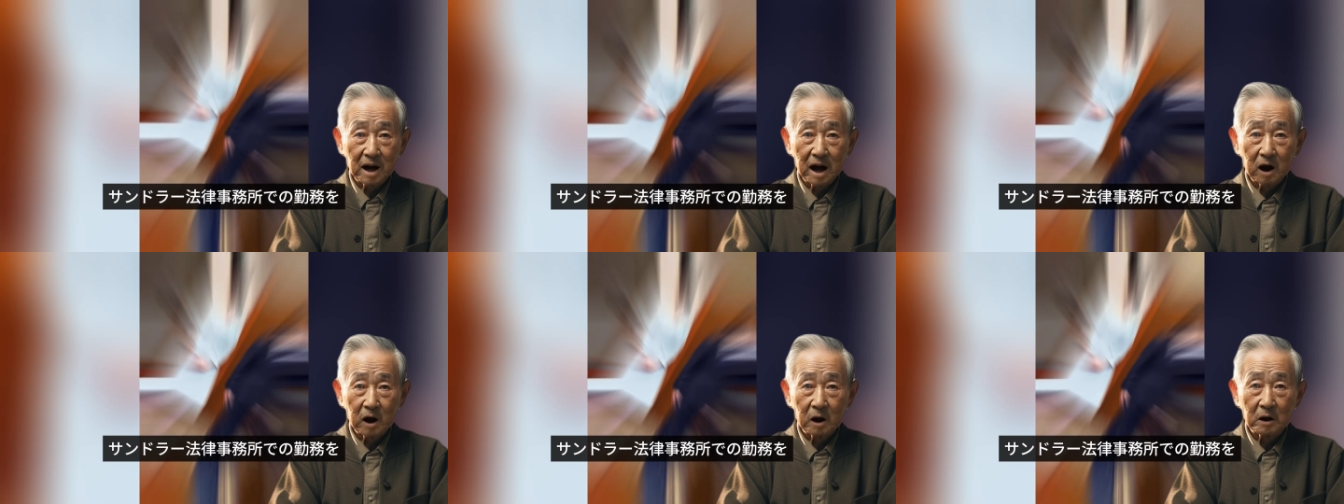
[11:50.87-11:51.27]

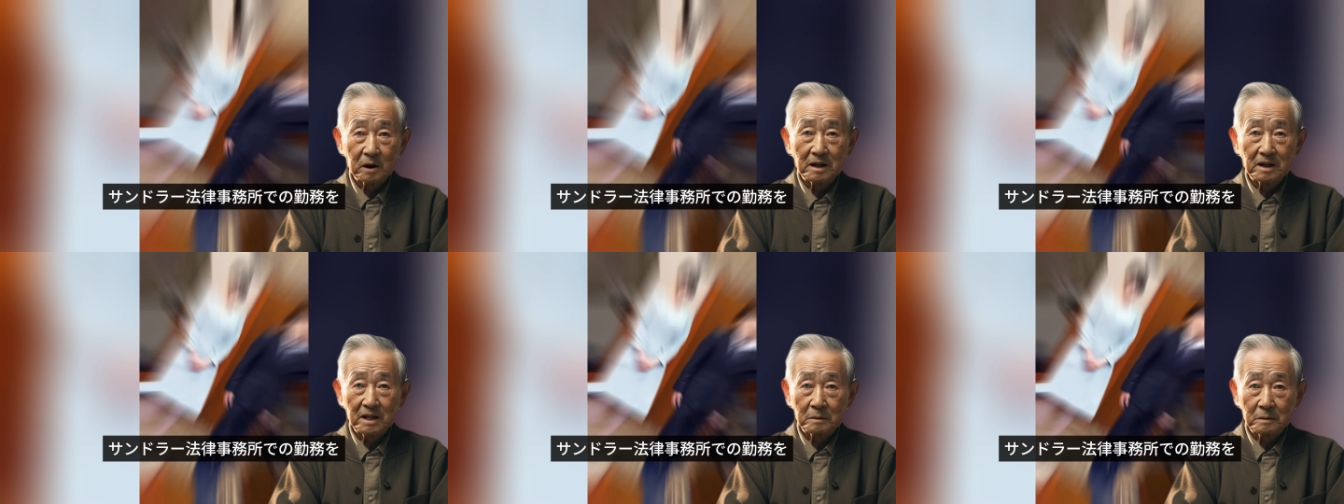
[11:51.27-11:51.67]
ラー法
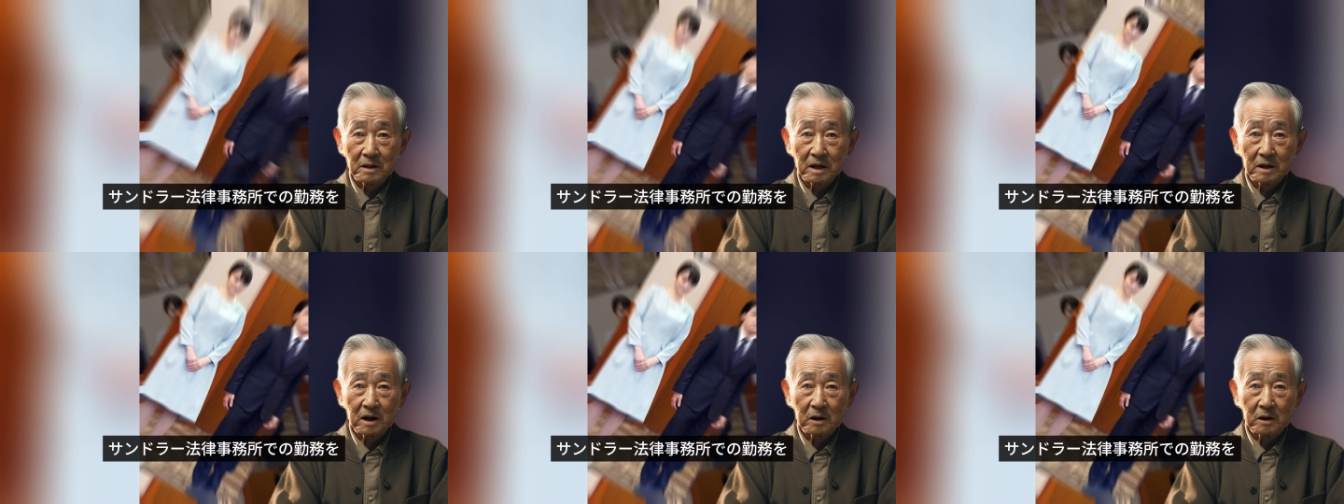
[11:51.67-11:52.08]
律事務
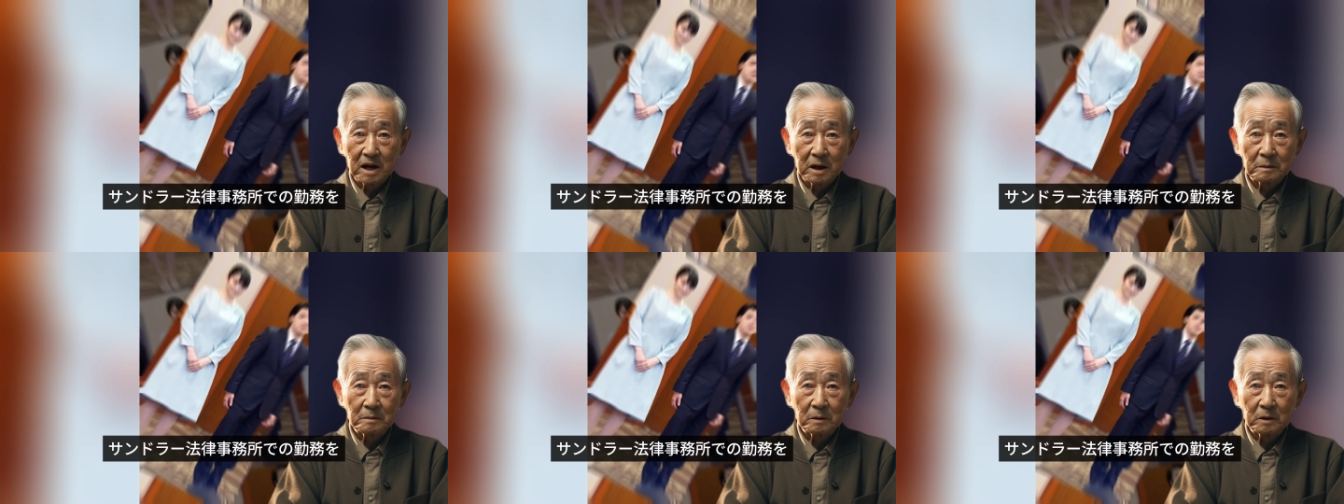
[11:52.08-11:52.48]
所での
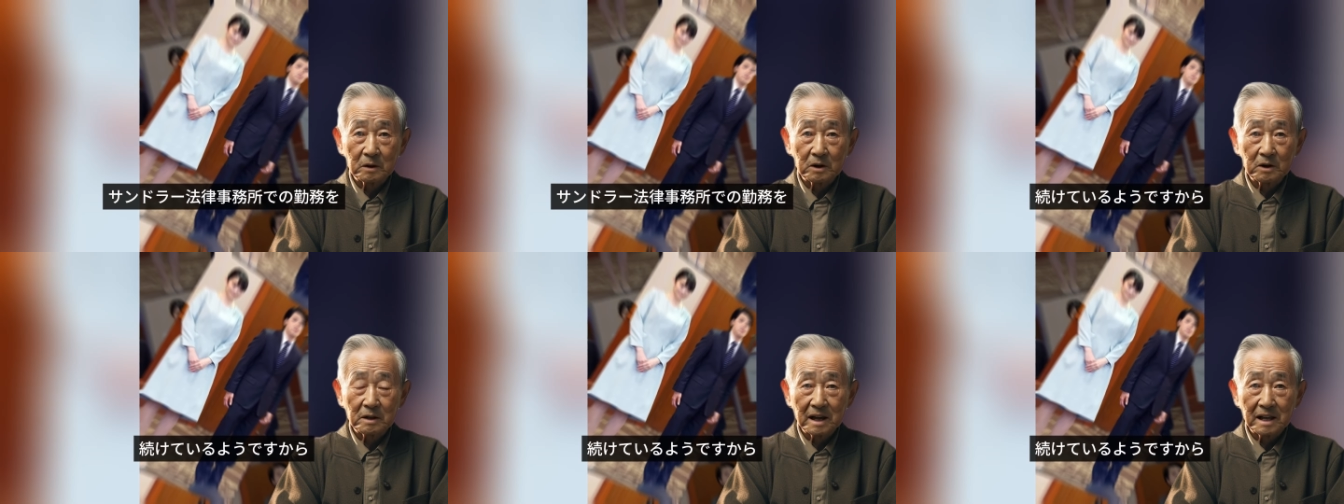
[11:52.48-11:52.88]
勤務を
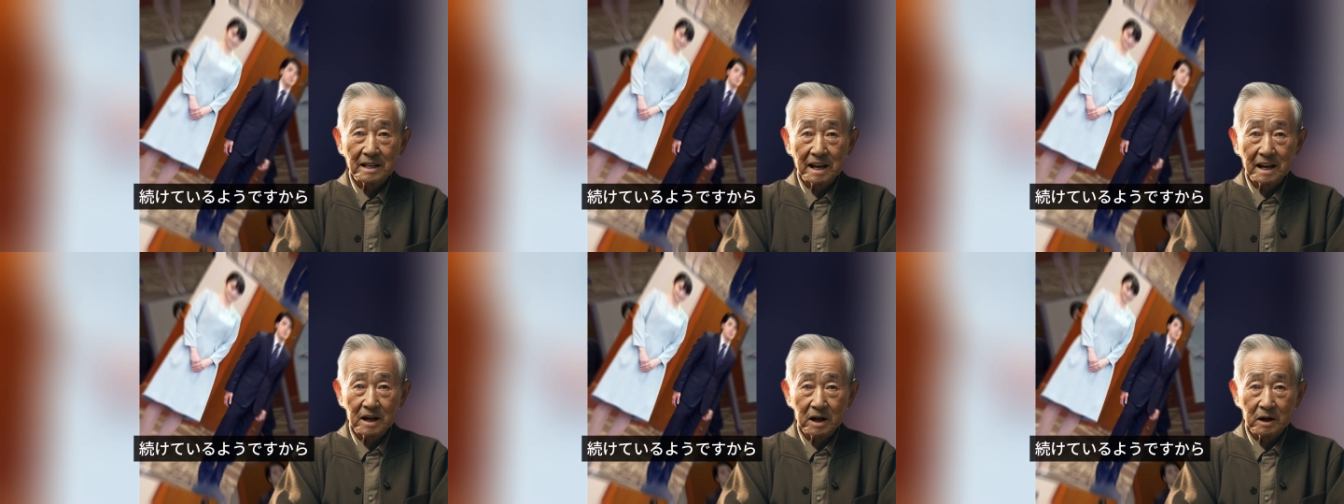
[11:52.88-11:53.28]
続け
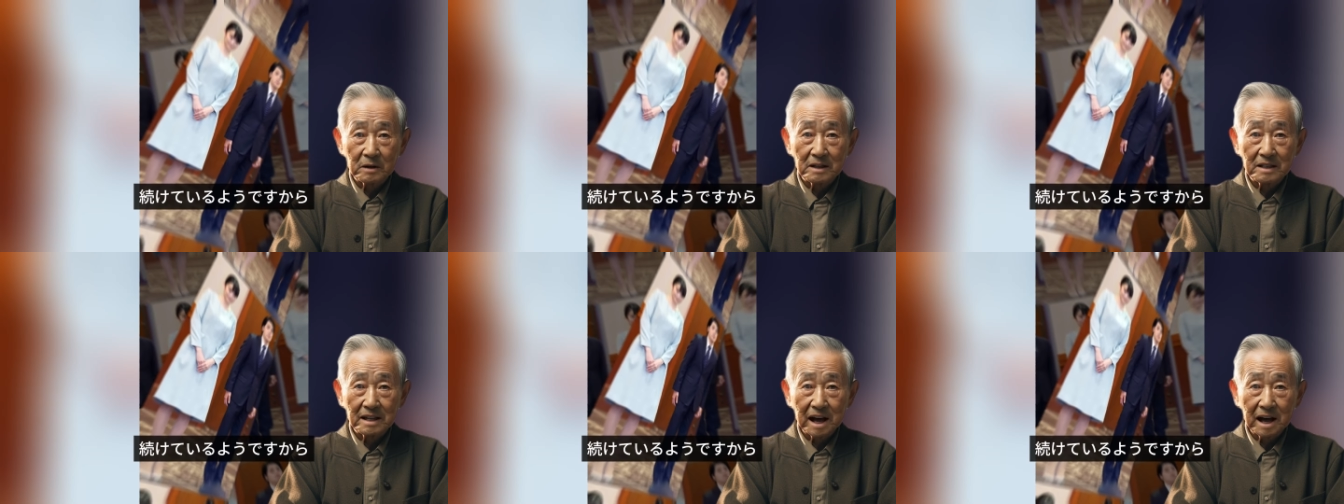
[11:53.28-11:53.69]
ているよう
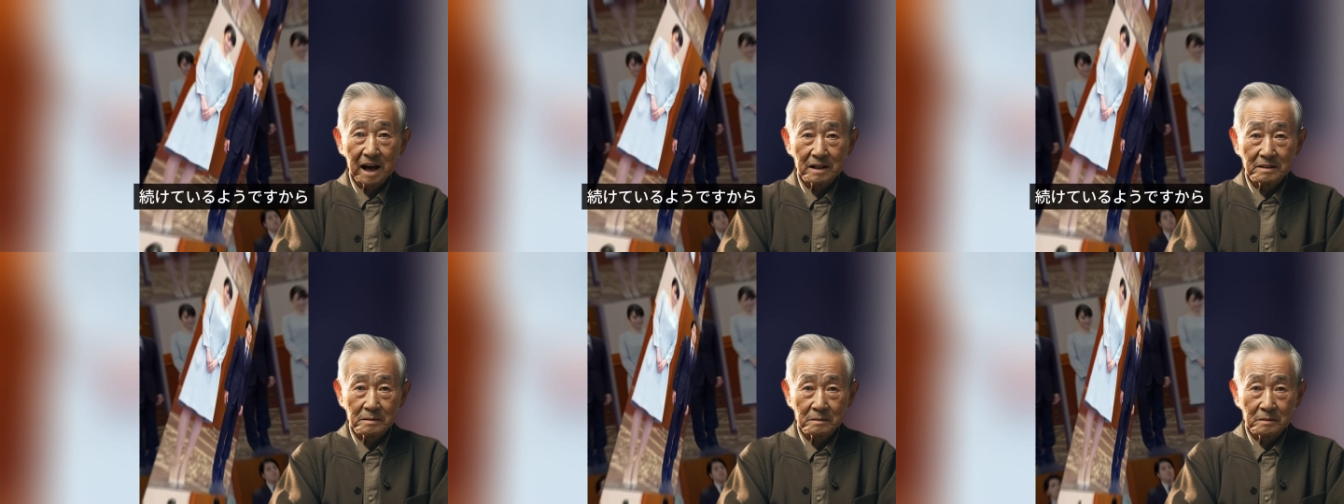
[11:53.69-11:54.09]
ですか
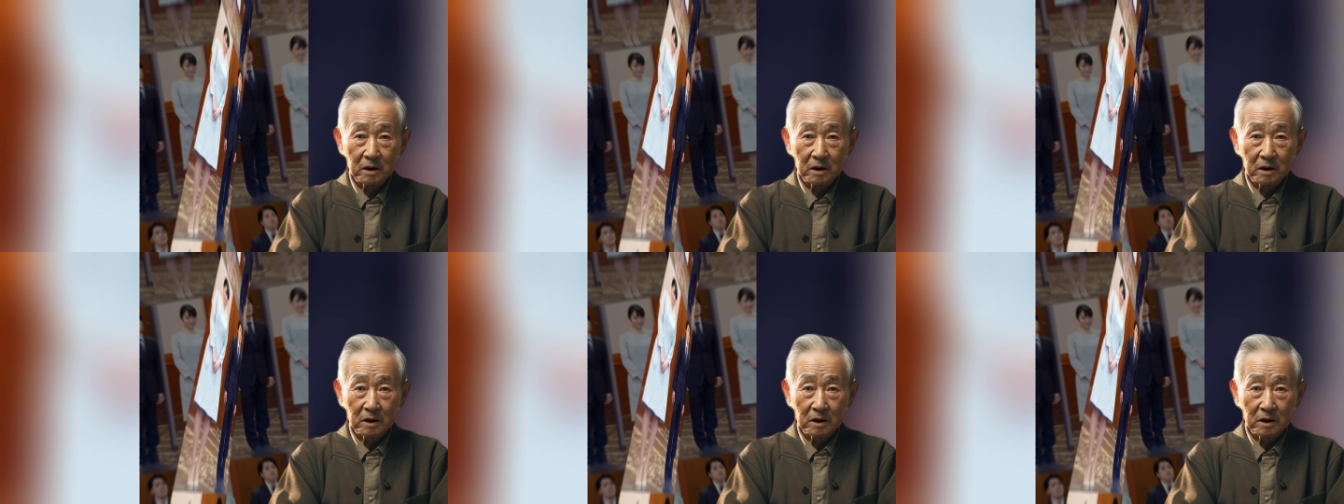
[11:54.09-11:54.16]
ら、